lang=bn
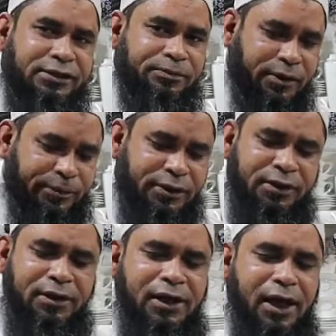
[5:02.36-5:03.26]
নিতে পারবেন
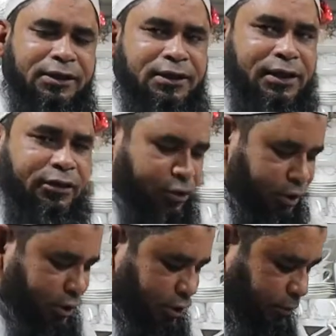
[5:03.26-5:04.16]
হাতে লাগে
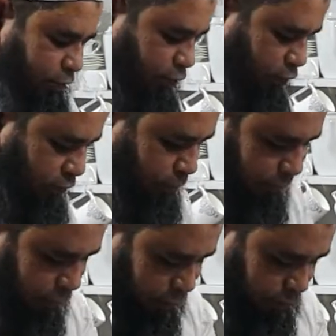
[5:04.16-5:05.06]
অনায়াসে বের করতে
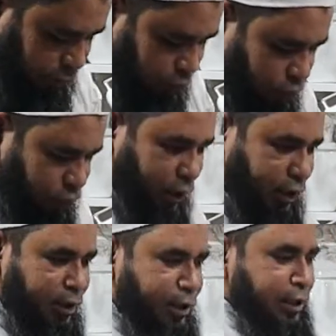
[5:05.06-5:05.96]
পারবেন এরকম দুইটার
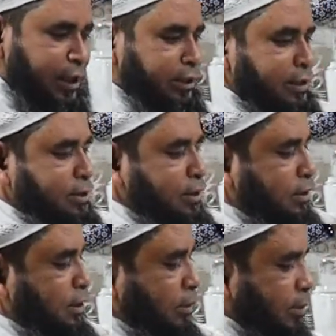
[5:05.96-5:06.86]
একটা সেট
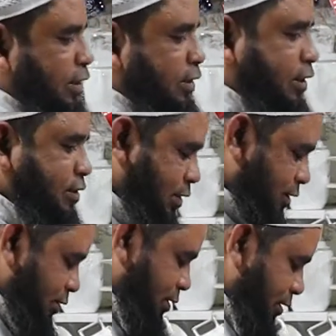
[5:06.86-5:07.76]
থাকবে এটা এক
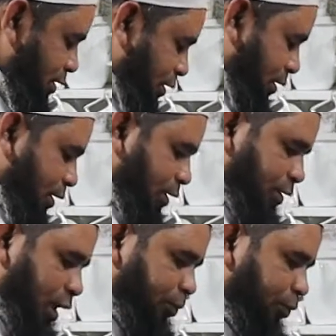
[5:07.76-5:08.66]
সেট আচ্ছা
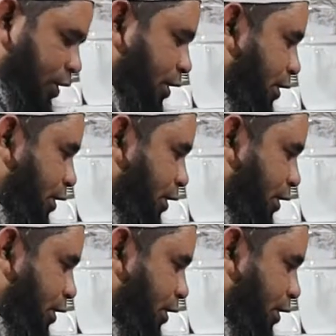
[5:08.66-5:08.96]
তারপরে